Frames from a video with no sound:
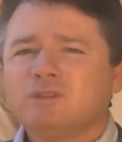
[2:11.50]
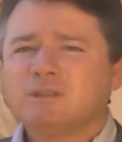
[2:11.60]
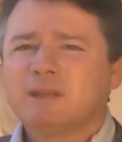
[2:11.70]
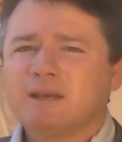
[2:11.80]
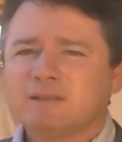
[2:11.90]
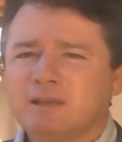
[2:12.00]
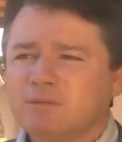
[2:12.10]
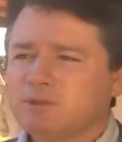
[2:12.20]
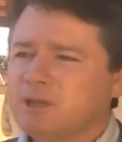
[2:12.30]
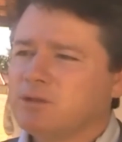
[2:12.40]
de
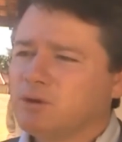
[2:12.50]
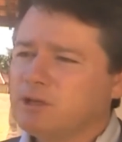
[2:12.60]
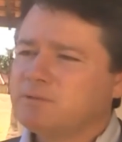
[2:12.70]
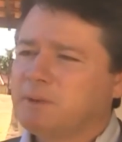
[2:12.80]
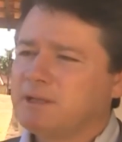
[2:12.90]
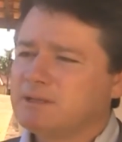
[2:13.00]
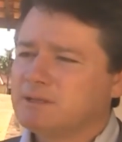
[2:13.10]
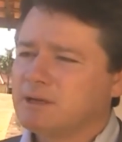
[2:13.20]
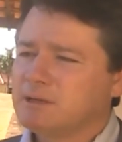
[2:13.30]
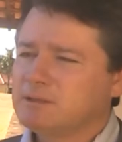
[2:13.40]
trazermos aí dois
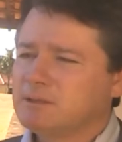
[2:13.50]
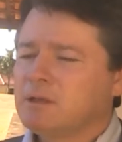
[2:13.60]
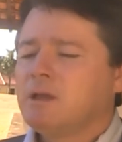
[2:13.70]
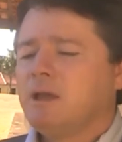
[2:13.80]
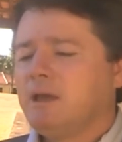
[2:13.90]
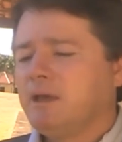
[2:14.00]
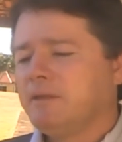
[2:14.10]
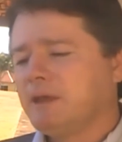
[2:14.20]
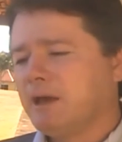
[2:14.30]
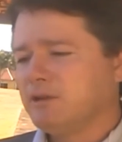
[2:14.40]
palestrantes é,
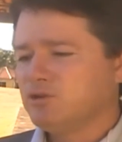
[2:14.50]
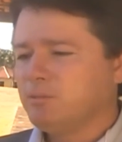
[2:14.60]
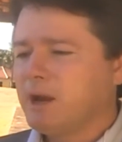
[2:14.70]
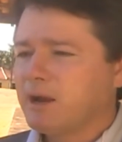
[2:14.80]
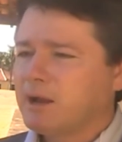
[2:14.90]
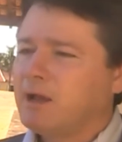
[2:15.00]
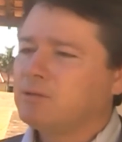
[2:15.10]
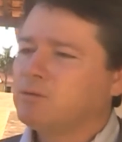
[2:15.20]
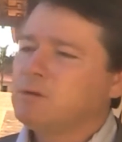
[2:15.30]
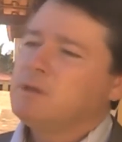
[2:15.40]
na área de
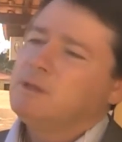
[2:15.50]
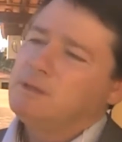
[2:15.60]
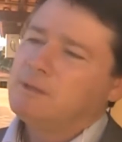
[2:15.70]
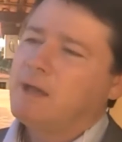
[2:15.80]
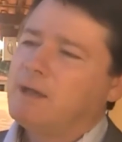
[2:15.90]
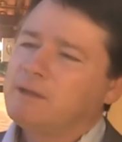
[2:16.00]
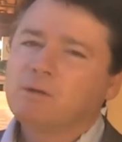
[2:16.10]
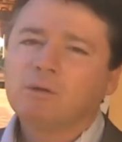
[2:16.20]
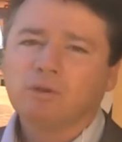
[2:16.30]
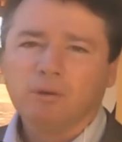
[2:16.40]
mercado e na área
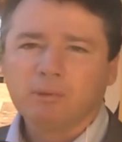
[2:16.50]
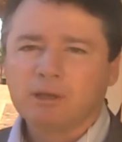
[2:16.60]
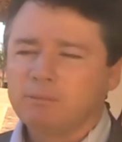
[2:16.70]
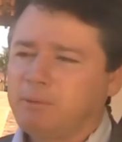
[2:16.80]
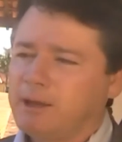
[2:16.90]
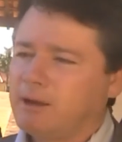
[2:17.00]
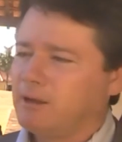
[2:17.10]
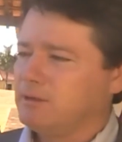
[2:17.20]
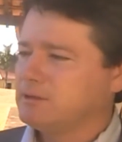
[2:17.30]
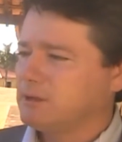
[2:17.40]
econômica
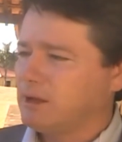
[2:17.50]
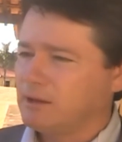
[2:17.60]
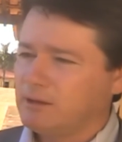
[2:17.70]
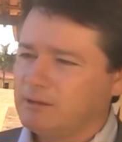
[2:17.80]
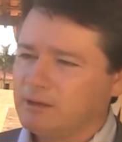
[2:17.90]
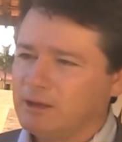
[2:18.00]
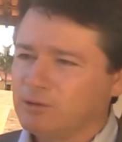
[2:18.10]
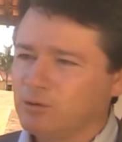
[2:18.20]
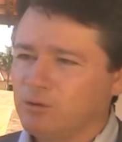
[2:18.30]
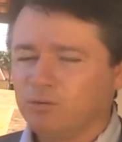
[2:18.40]
para estar aí
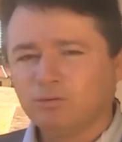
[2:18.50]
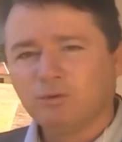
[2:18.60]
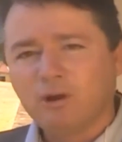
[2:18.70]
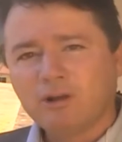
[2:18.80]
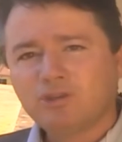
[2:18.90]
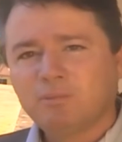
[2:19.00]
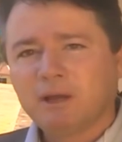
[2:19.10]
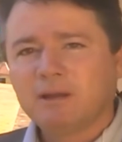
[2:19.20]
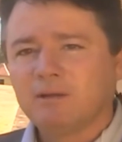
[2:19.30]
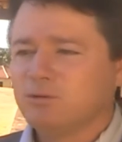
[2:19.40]
dando um norte
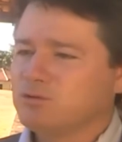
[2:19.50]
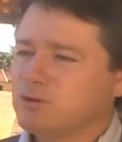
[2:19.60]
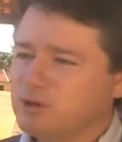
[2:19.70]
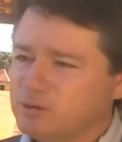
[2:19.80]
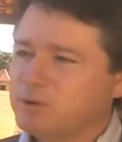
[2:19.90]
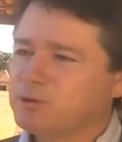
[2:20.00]
para os nossos